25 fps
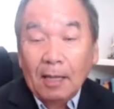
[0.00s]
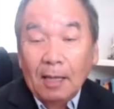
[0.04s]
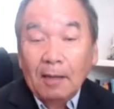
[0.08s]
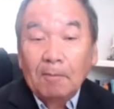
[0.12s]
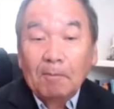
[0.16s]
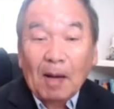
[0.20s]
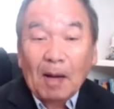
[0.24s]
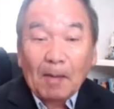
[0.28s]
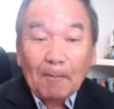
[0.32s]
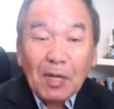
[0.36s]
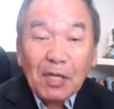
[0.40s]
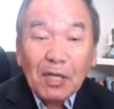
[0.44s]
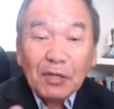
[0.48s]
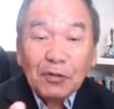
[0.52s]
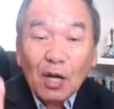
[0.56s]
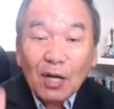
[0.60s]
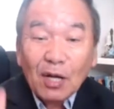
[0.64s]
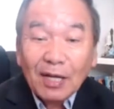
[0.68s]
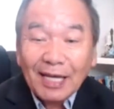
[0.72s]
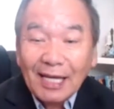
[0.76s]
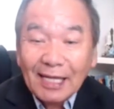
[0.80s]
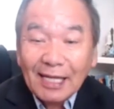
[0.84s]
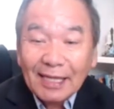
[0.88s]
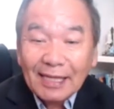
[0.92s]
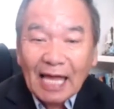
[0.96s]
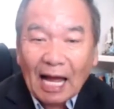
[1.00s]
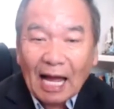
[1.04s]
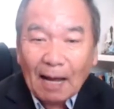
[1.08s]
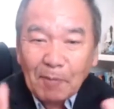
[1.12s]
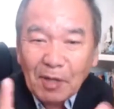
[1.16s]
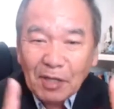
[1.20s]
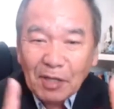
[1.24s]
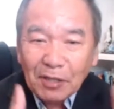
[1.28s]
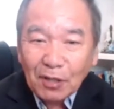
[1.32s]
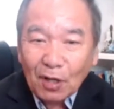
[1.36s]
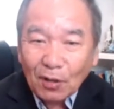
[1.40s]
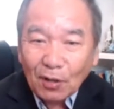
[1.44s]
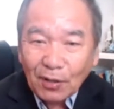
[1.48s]
mà bây giờ cái thả
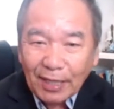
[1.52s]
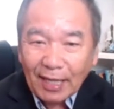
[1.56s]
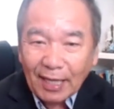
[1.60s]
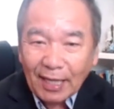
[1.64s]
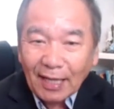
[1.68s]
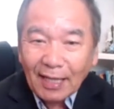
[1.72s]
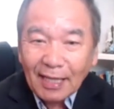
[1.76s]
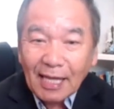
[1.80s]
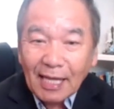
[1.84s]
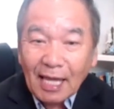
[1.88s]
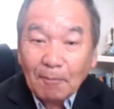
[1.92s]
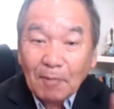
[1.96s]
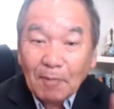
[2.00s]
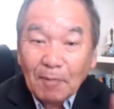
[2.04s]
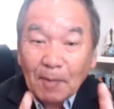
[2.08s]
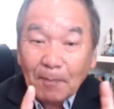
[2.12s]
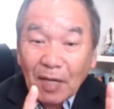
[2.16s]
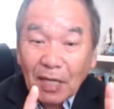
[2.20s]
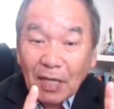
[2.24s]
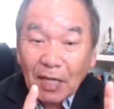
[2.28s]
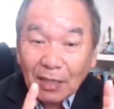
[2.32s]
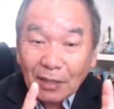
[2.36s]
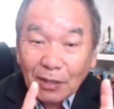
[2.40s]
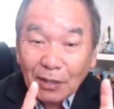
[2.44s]
bây giờ cái kia mà bây